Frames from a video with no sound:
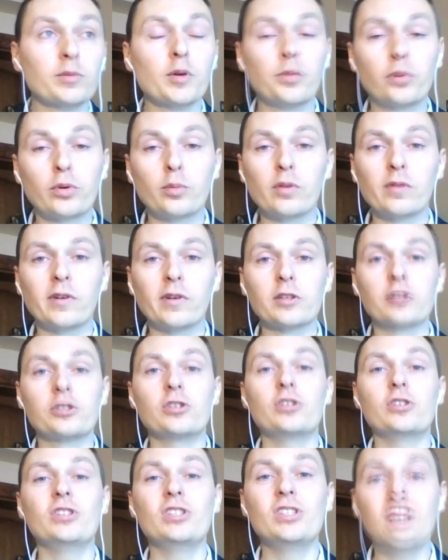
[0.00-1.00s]
próbować
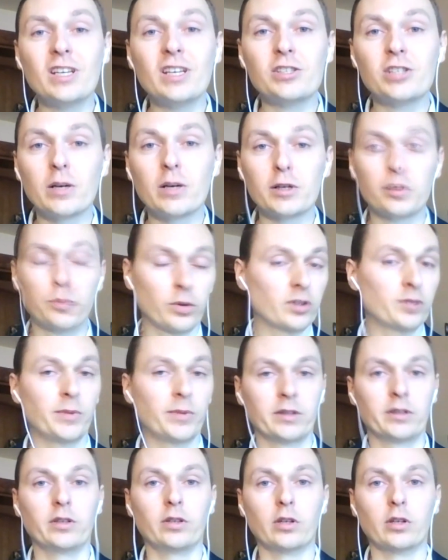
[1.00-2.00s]
nie działać
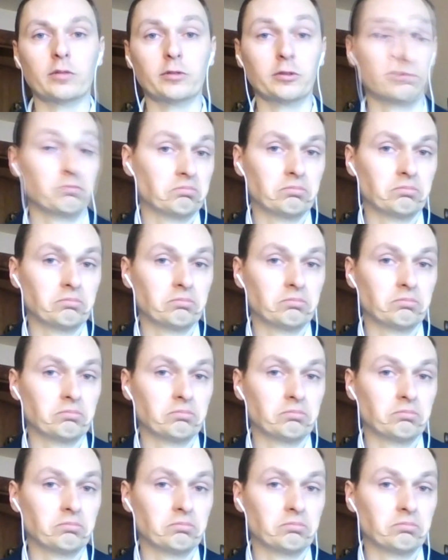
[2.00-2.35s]
prospektingowo.